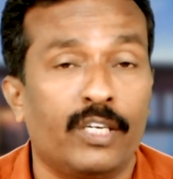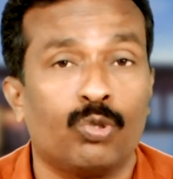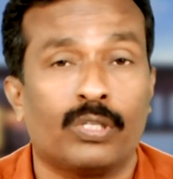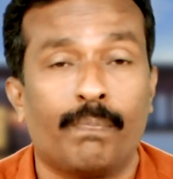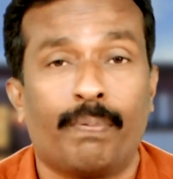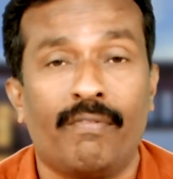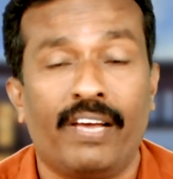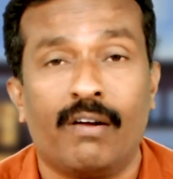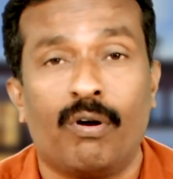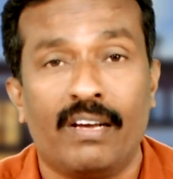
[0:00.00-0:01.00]
యేసు తప్ప
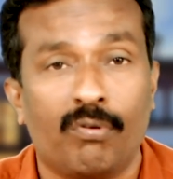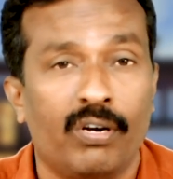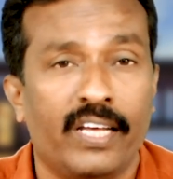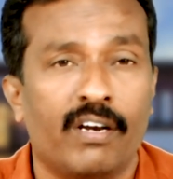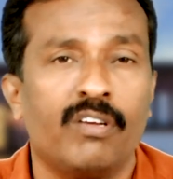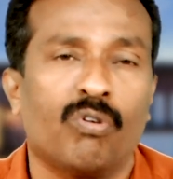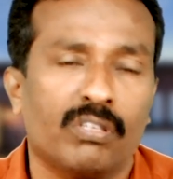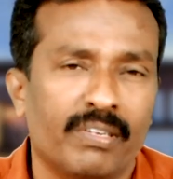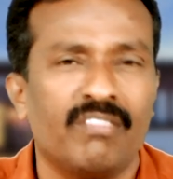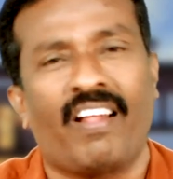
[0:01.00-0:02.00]
వేరే వాళ్ళు ఎవరు లేరని
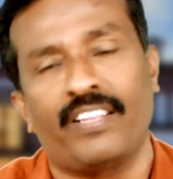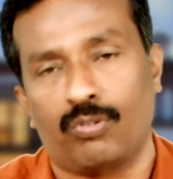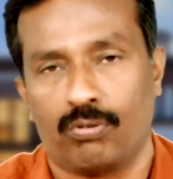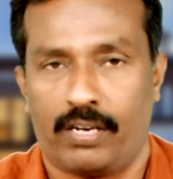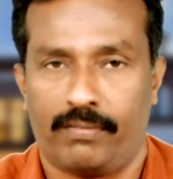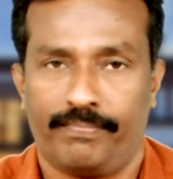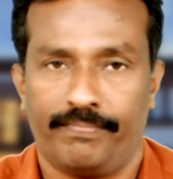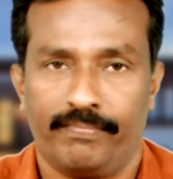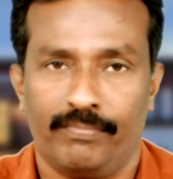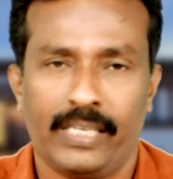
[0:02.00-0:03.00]
కొంతమంది వాదిస్తున్నారు
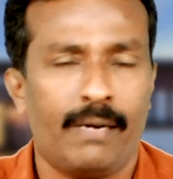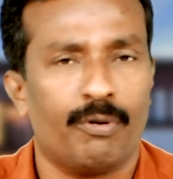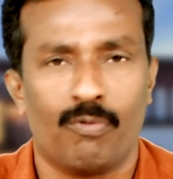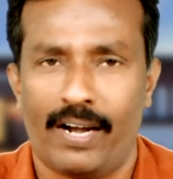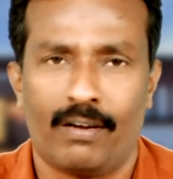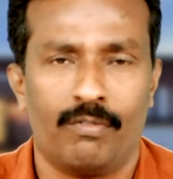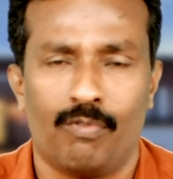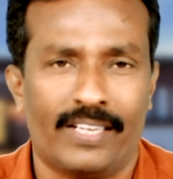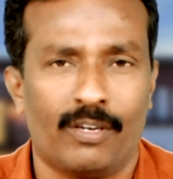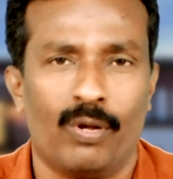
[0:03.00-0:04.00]
సరే ఇప్పుడు వాటి
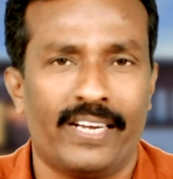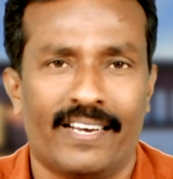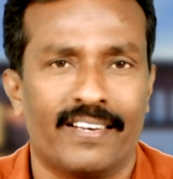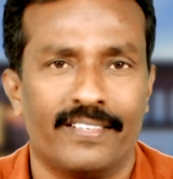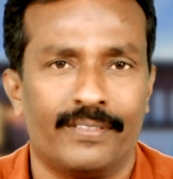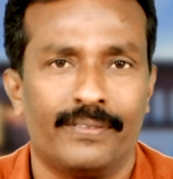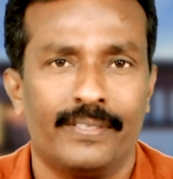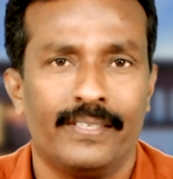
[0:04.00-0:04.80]
వాదనలోకి వెళ్ళలేదు